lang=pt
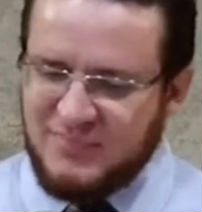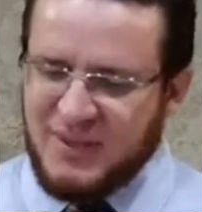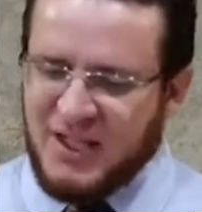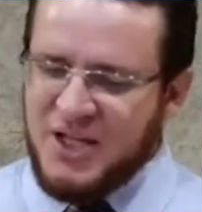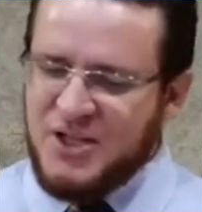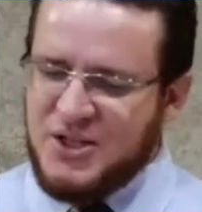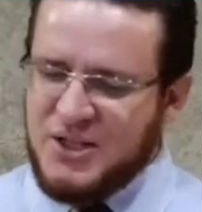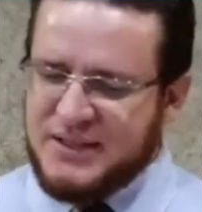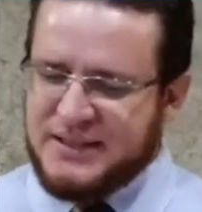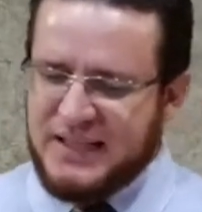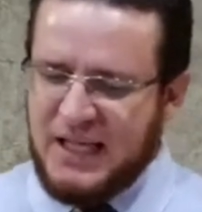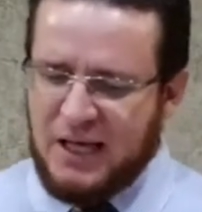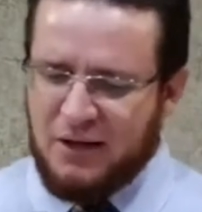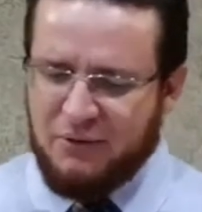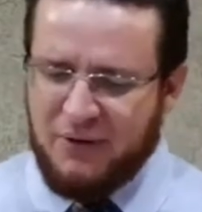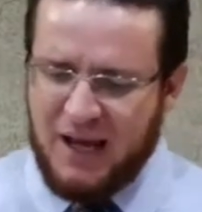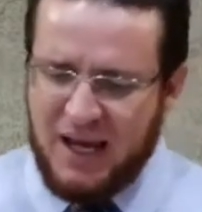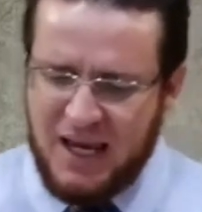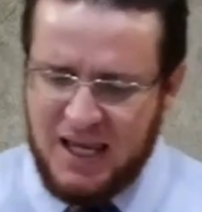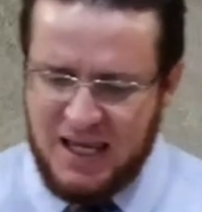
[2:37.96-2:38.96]
E
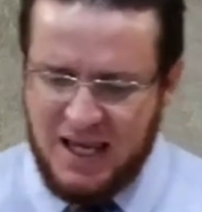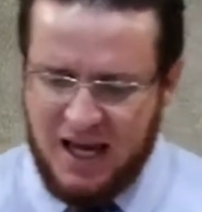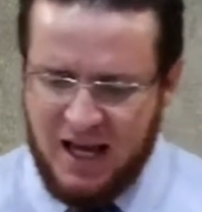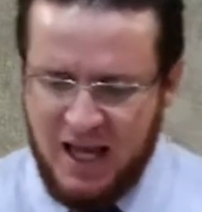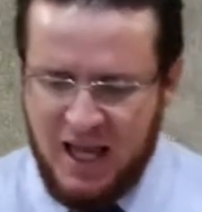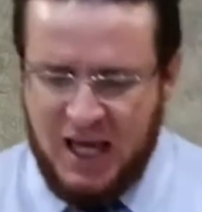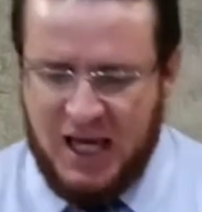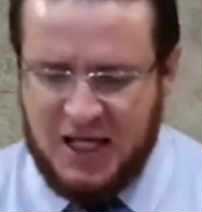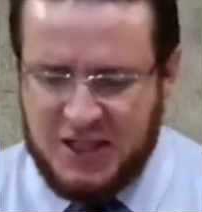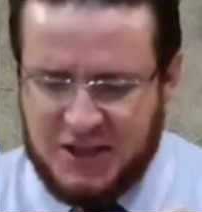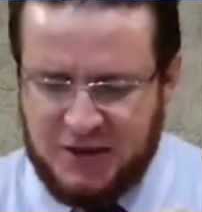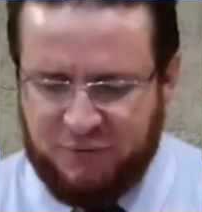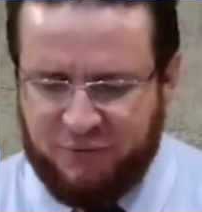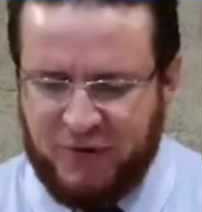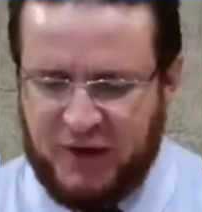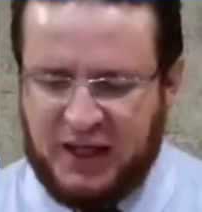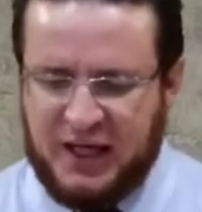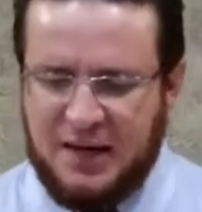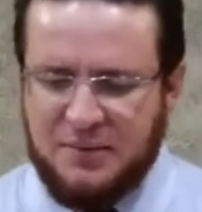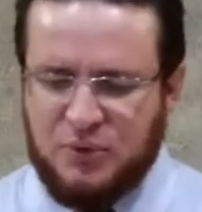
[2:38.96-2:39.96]
disseram: Eia,
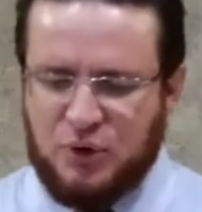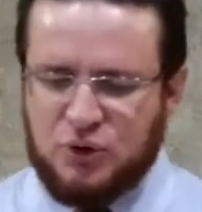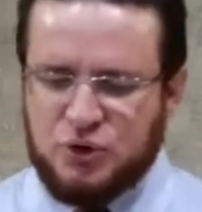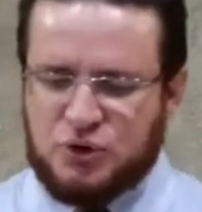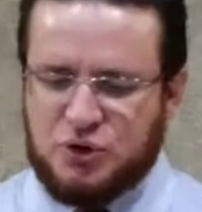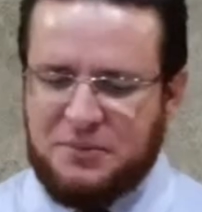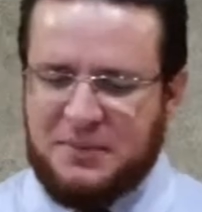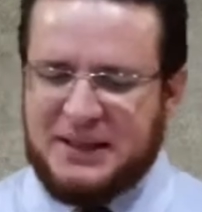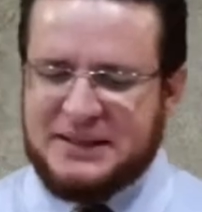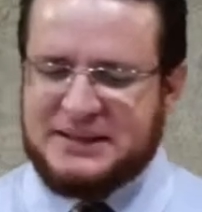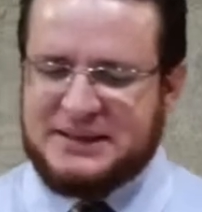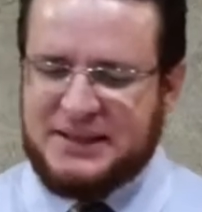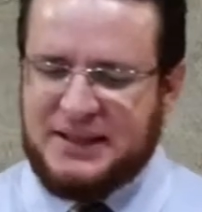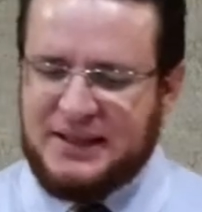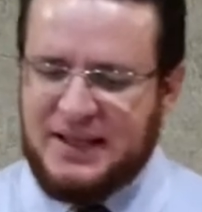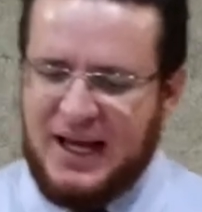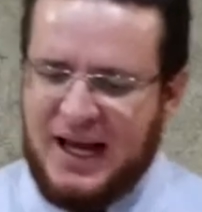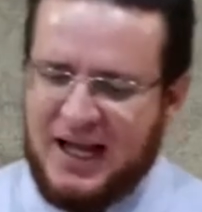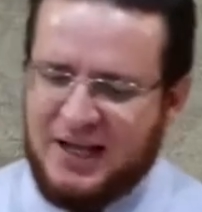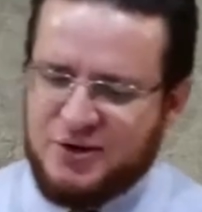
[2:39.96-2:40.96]
edifiquemo-nos uma
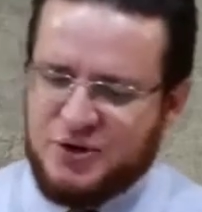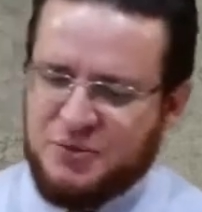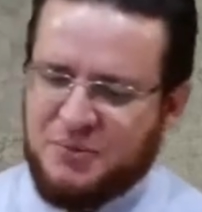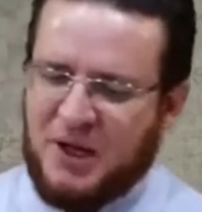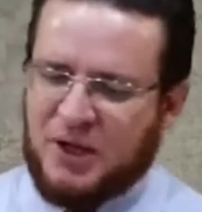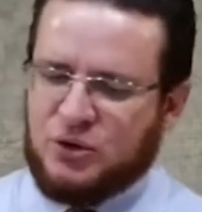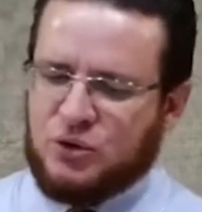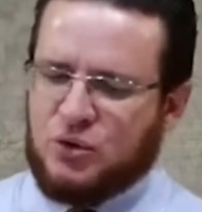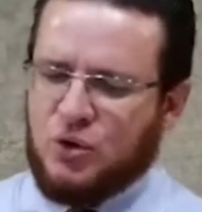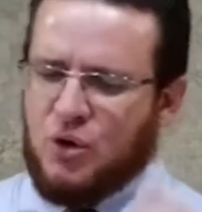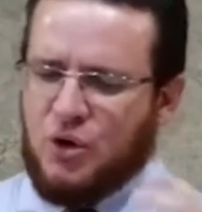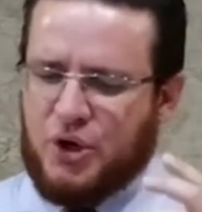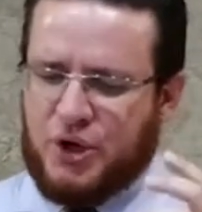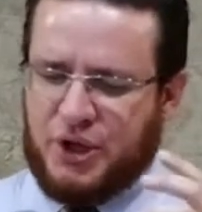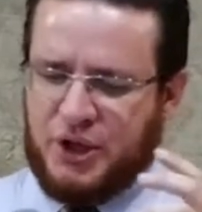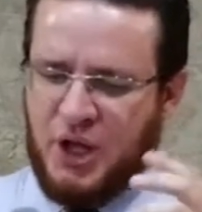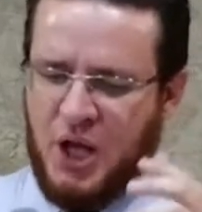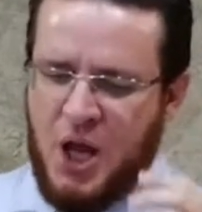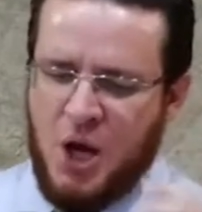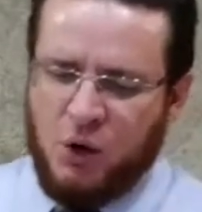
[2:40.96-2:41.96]
cidade, uma
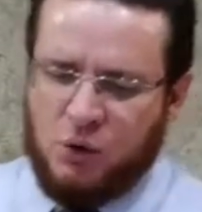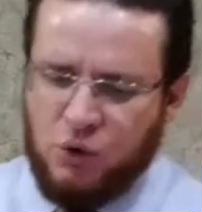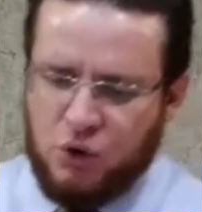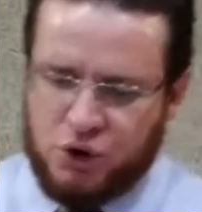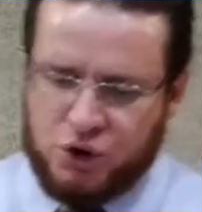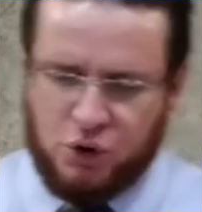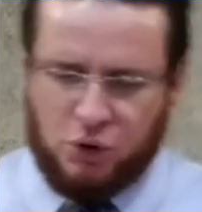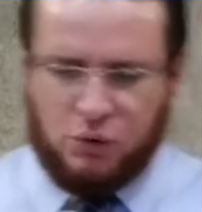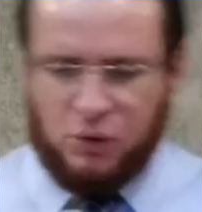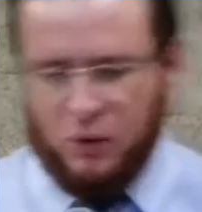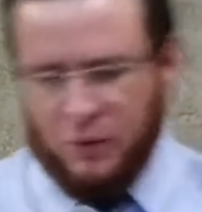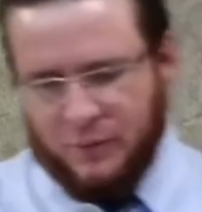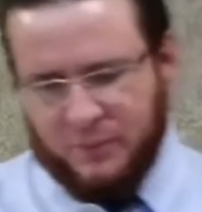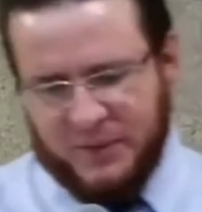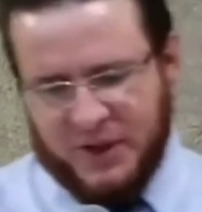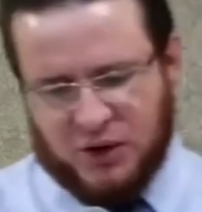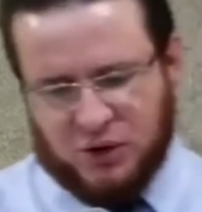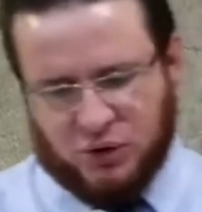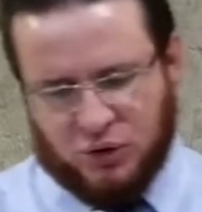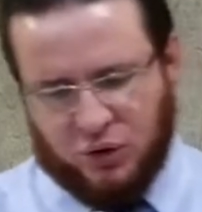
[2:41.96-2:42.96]
torre, cujo
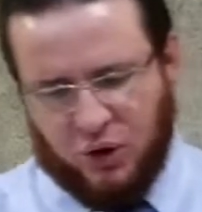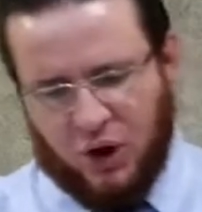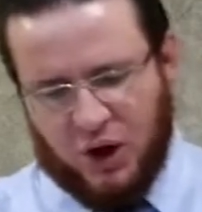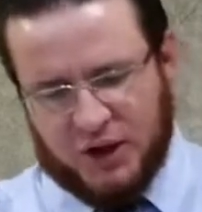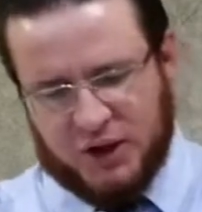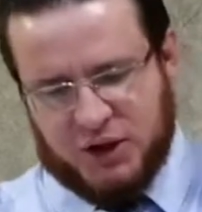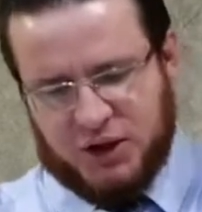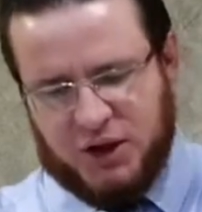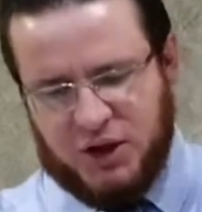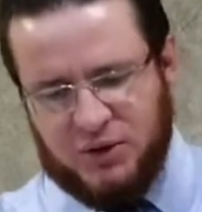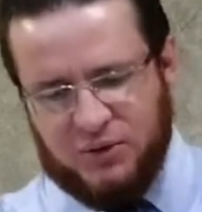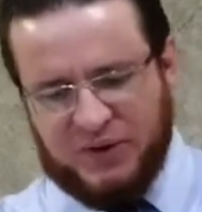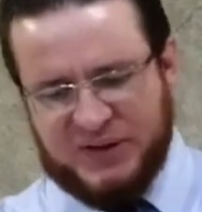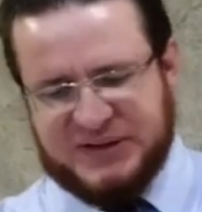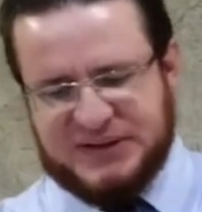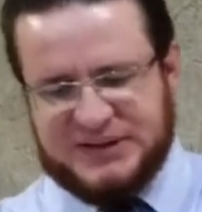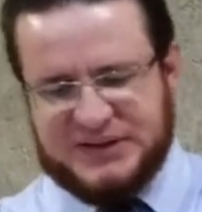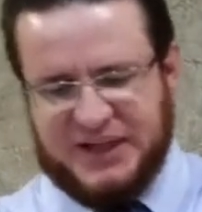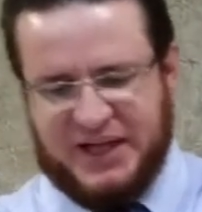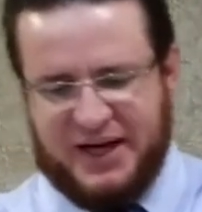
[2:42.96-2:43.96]
cume toque
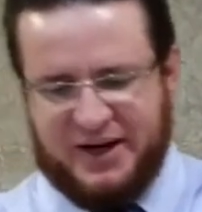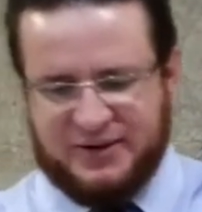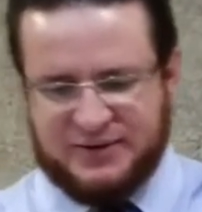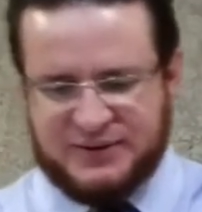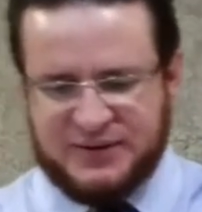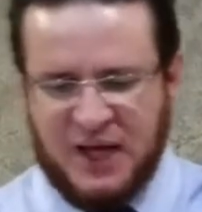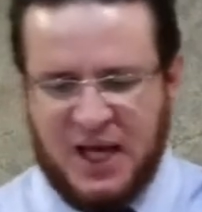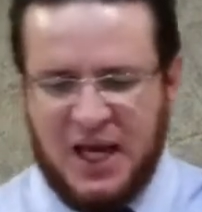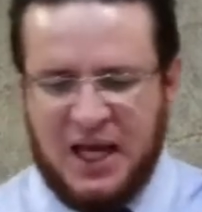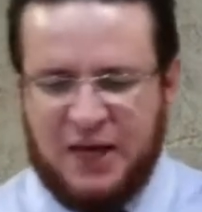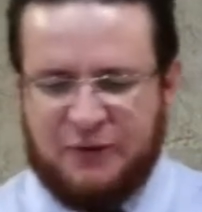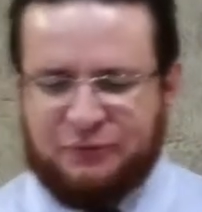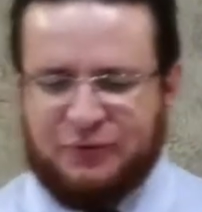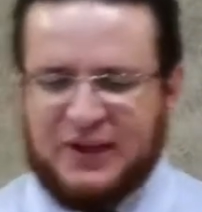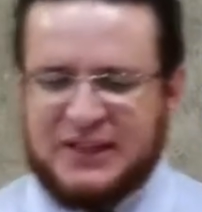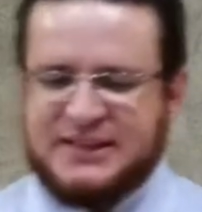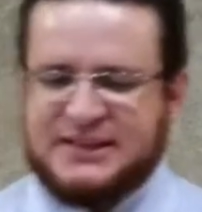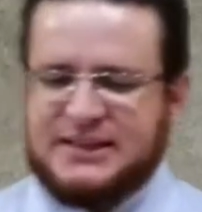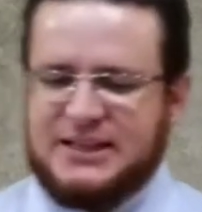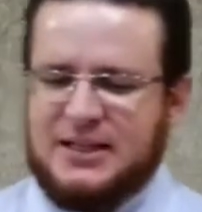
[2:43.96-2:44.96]
nos céus, e
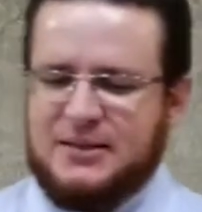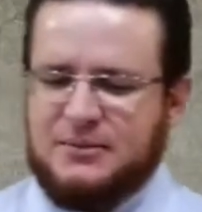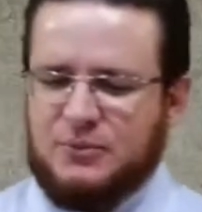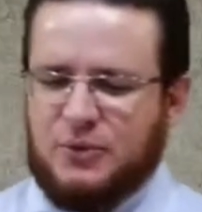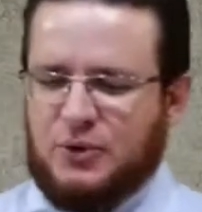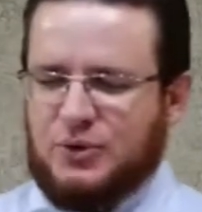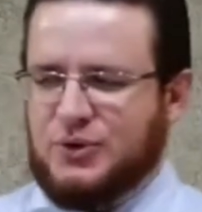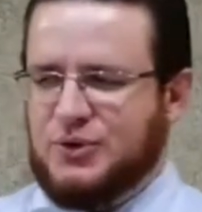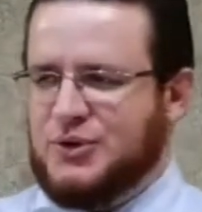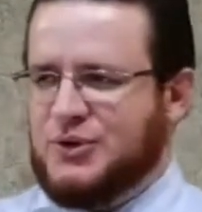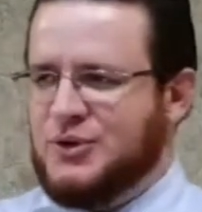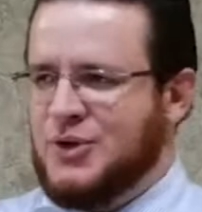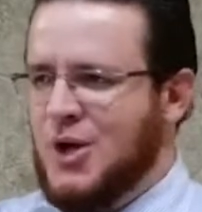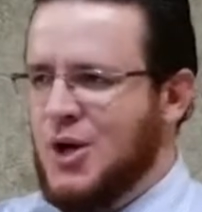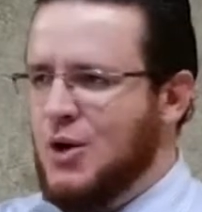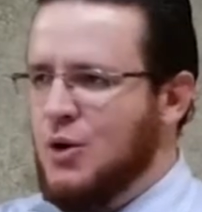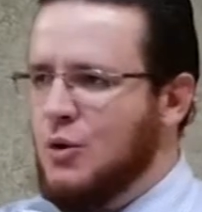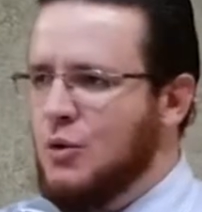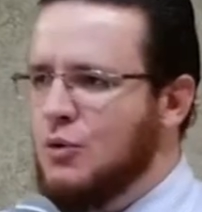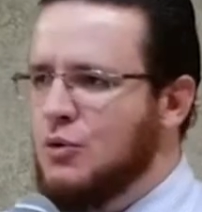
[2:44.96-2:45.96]
façamo-nos
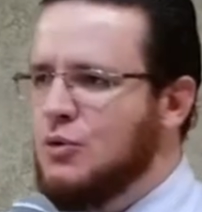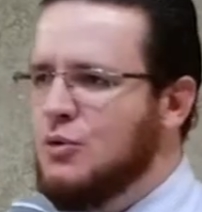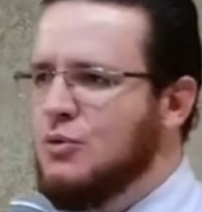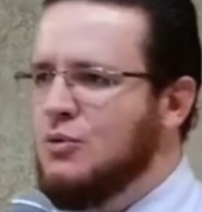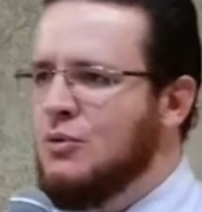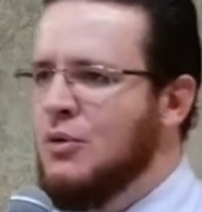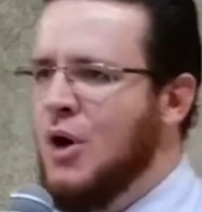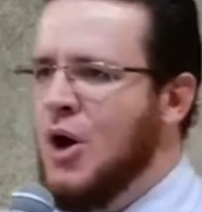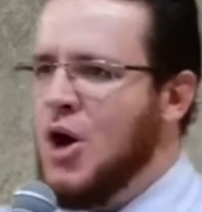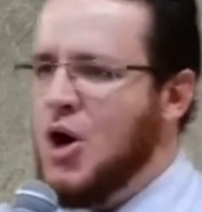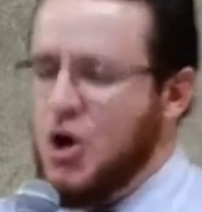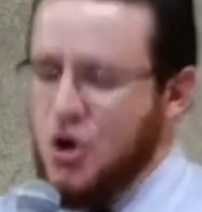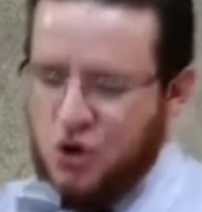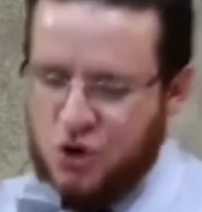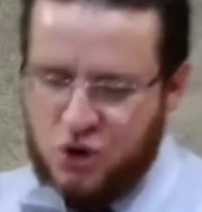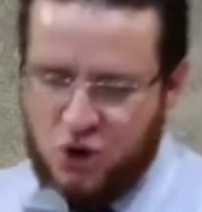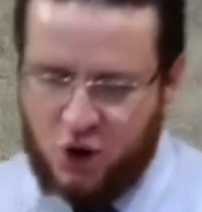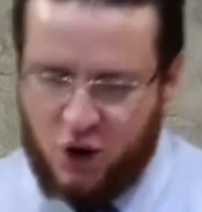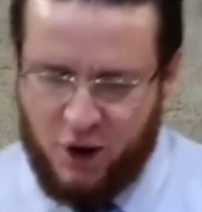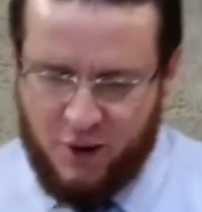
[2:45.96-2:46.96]
um
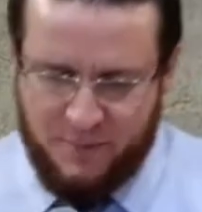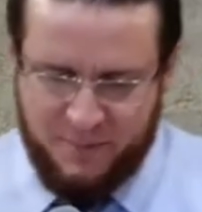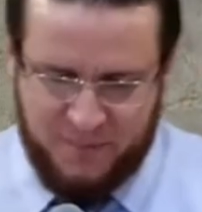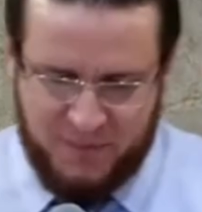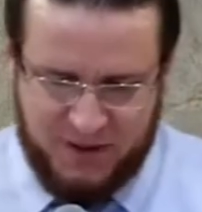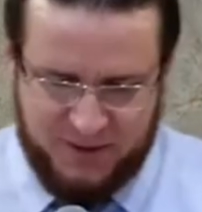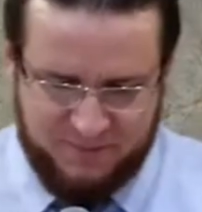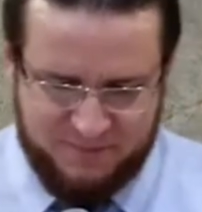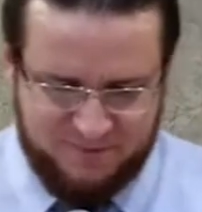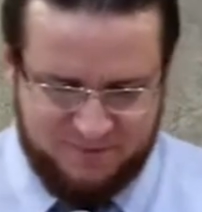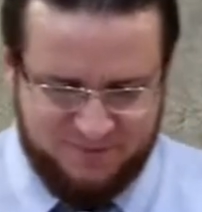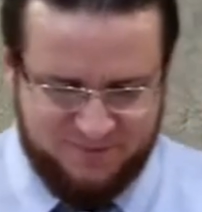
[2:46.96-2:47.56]
nome